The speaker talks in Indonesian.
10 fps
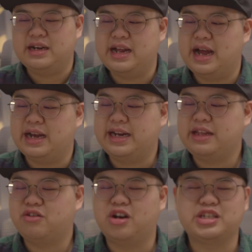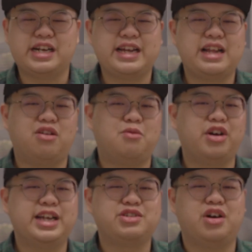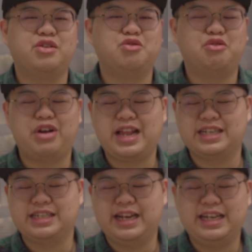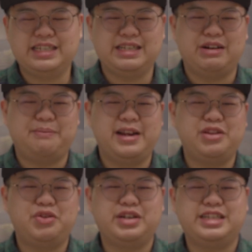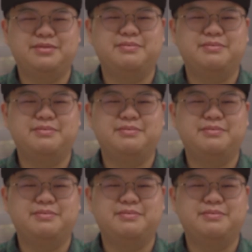dan ini tuh kalau seandainya kita ngomongin soal ukurannya sendiri, HP ini tuh kecil